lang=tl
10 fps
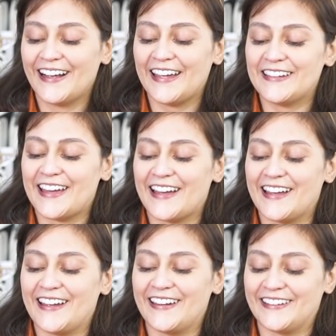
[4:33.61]

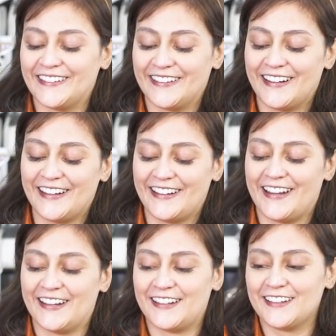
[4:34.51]
Ayan,
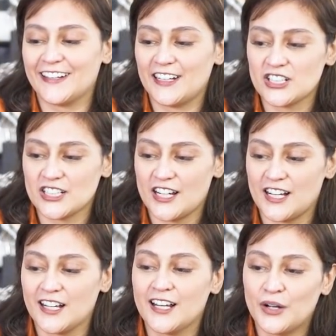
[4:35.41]
ganyan. Lalagyan lang
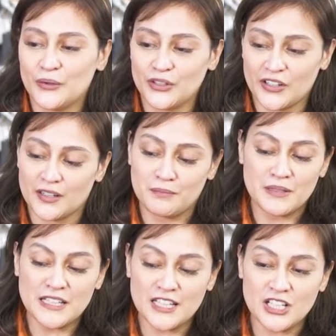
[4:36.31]
siya. When you're in the
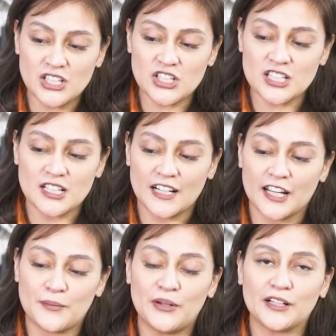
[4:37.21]
beach,
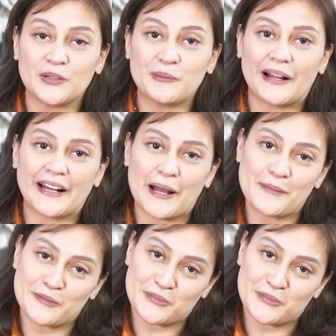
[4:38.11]
lagay mo lang yung mga gamit